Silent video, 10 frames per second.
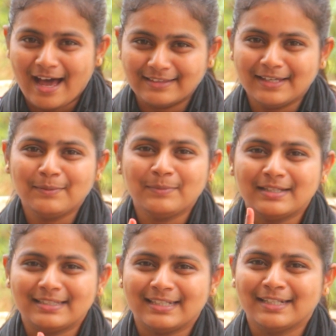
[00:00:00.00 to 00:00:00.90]
அதே
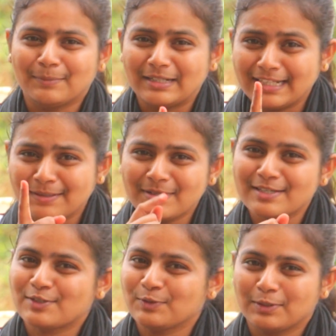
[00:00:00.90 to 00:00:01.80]
மாதிரி நம்ம டீ
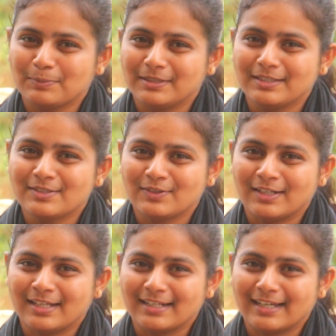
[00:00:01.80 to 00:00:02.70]
மாஸ்டர் ஒரு பதில்
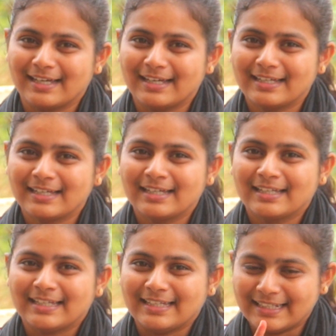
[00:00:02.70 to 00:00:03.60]
சொன்னாருங்க
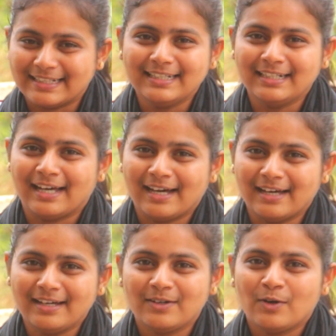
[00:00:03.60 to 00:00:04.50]
என்னன்னா
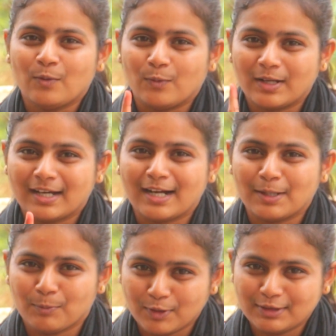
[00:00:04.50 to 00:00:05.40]

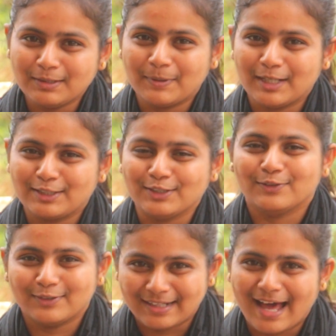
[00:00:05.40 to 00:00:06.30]
உனக்கான மொத்த
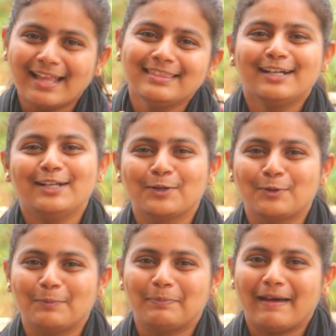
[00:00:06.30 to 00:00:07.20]
பணத்தையும் நான் தாண்டா
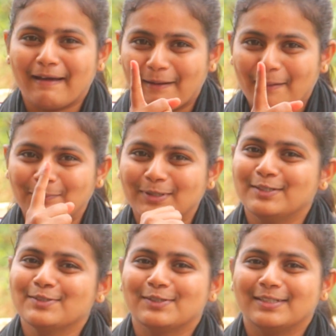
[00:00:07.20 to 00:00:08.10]
கொடுப்பேன்
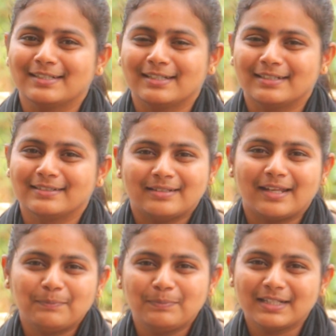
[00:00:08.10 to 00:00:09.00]
அப்படின்னு சொல்லியிருக்காரு
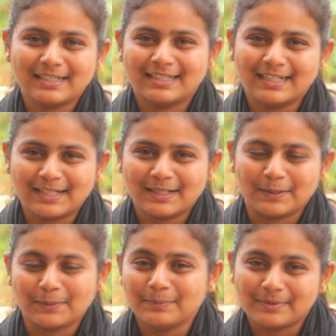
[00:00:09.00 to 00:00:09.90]
நட்புக்கு
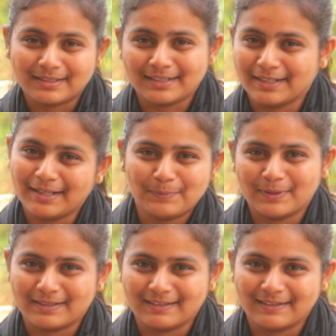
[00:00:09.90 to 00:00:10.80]
இலக்கணம் ரெண்டே
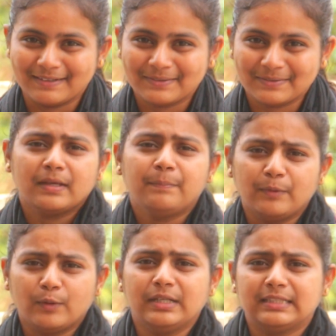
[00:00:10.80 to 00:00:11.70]
பேர் தான்
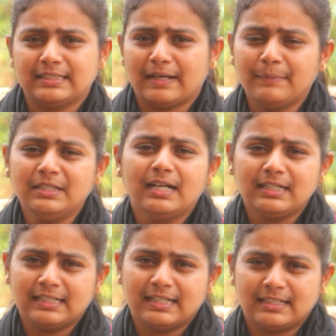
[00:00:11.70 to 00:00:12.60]
இப்போது இந்த
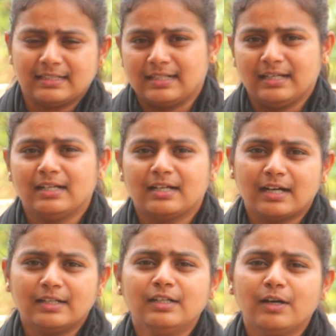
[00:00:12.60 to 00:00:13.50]
தமிழ்நாட்டில் இருக்கிற
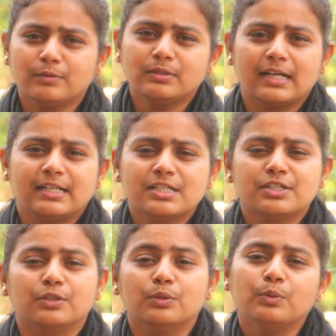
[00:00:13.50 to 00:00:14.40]
கருணாவும்
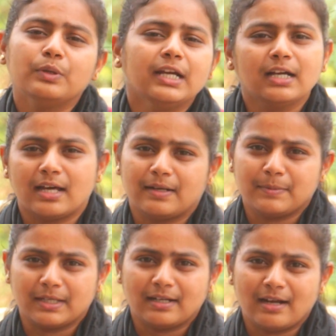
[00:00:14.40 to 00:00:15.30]
கணேசனும் உழைக்க
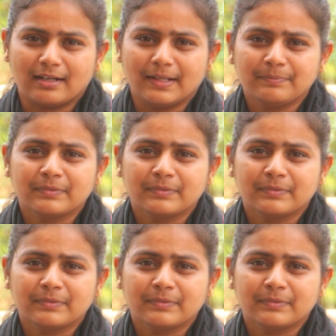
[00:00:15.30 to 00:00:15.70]
ஆரம்பிக்கிறாங்க